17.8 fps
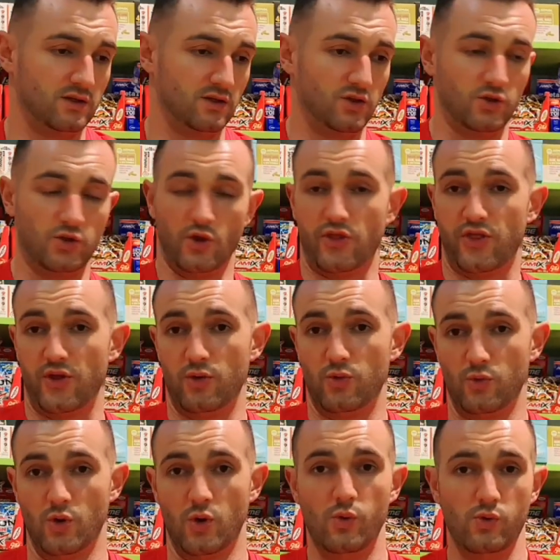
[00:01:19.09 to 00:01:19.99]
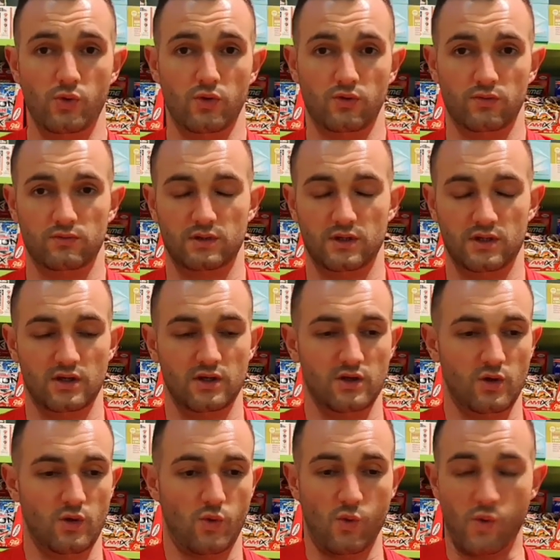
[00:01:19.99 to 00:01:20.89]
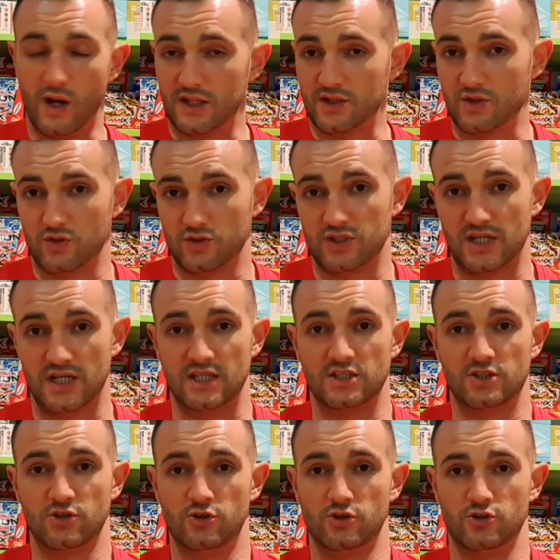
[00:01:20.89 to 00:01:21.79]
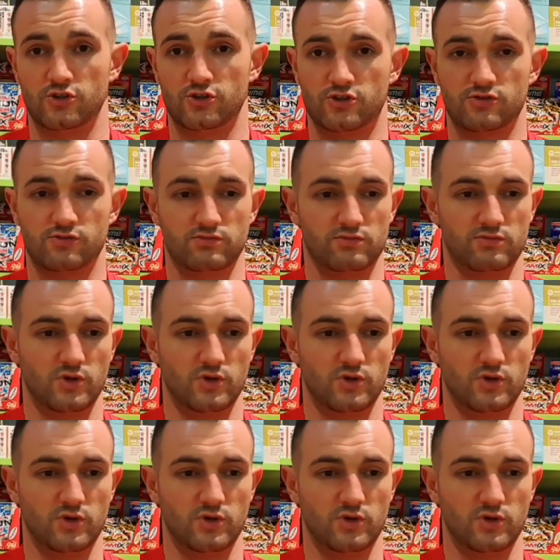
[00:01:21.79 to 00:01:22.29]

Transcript: 12-1-1, 4-3-2,